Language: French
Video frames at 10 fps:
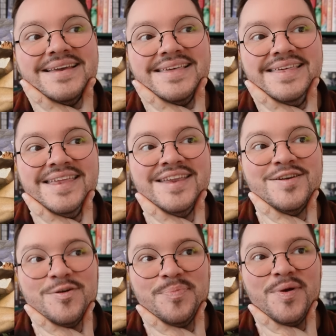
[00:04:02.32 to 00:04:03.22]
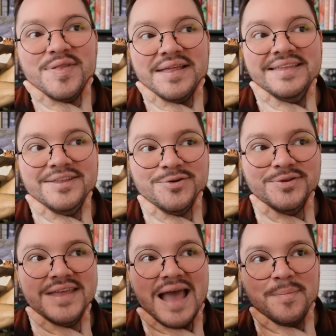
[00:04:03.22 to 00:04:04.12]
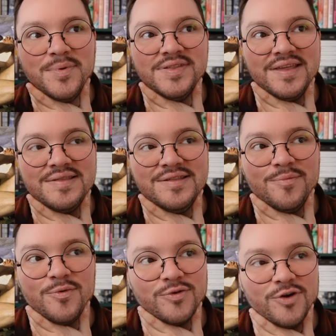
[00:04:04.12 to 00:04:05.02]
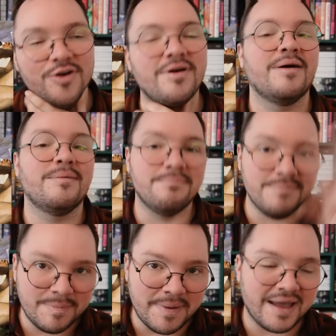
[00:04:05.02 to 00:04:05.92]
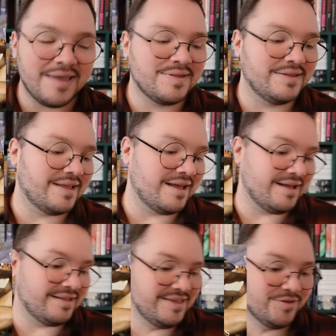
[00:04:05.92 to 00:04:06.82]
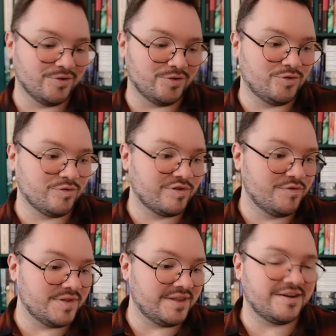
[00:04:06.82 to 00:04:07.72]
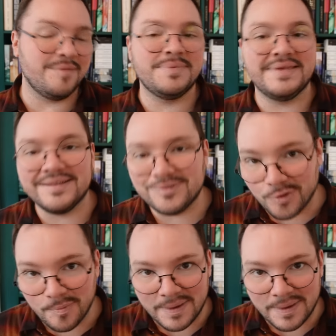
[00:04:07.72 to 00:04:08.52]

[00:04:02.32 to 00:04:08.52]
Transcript: qui, je pense, a détrôné Apostasie dans mon cœur. Mais pareil, c'est un titre dont je vous ai déjà bien trop